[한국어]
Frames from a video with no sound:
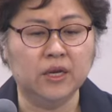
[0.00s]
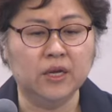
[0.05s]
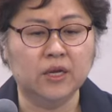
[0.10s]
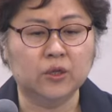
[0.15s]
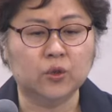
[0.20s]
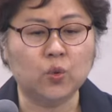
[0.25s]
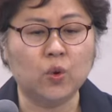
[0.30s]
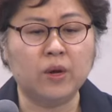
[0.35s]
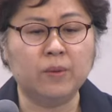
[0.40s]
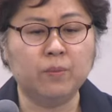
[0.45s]

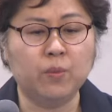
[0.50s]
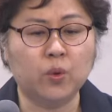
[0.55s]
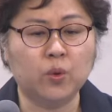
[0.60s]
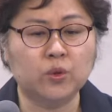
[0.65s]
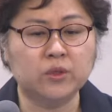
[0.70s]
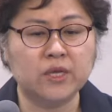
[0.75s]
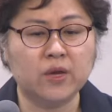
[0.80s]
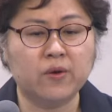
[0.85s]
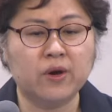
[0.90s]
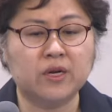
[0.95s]
또한 포로
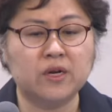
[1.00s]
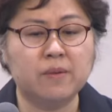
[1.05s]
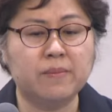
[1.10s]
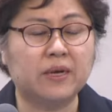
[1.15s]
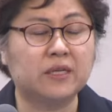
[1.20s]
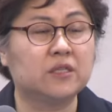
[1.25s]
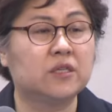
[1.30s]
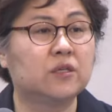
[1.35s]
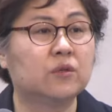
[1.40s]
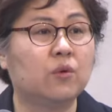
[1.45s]
생활을
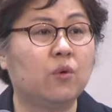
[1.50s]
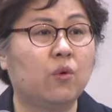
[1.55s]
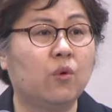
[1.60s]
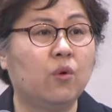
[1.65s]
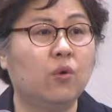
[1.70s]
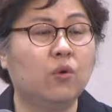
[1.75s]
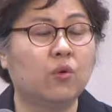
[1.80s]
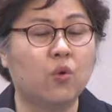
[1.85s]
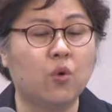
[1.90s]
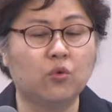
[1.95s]

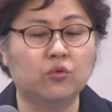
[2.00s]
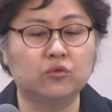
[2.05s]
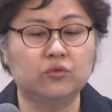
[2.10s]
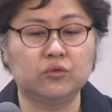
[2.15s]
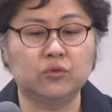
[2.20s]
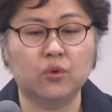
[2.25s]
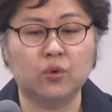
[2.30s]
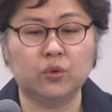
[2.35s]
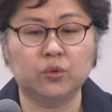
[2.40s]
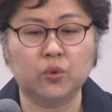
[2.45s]
마치고
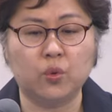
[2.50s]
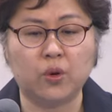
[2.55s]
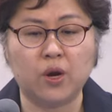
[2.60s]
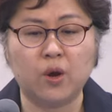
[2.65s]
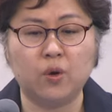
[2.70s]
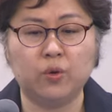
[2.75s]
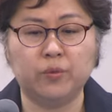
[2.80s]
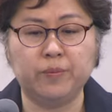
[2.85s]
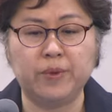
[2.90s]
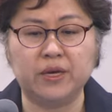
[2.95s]
고국으로
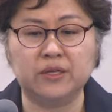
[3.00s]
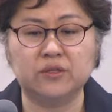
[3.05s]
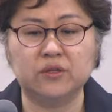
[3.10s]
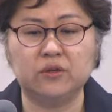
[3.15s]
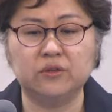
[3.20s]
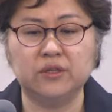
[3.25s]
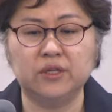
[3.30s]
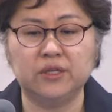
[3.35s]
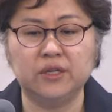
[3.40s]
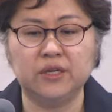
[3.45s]
돌아온
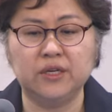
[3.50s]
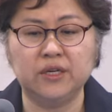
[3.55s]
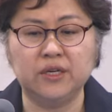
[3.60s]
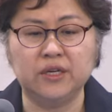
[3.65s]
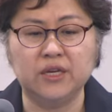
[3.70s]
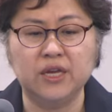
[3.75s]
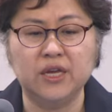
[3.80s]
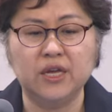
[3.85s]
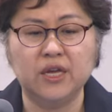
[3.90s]
백성들이